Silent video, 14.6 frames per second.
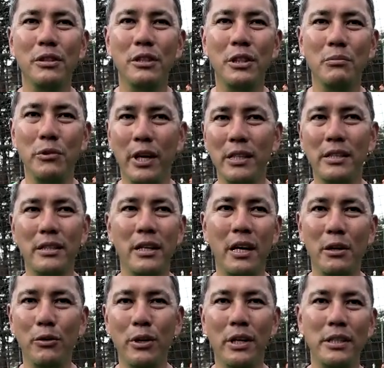チーム
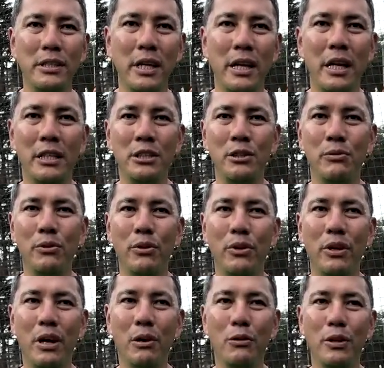代表結成以来一度も
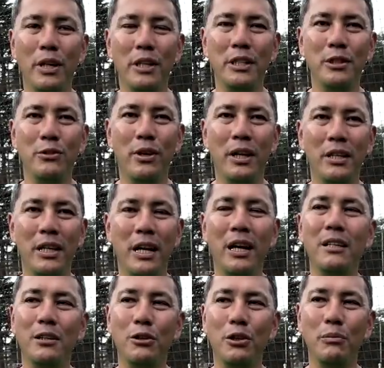過去歴史上勝ってな
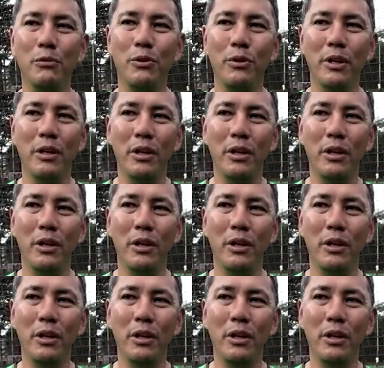かったとかにも。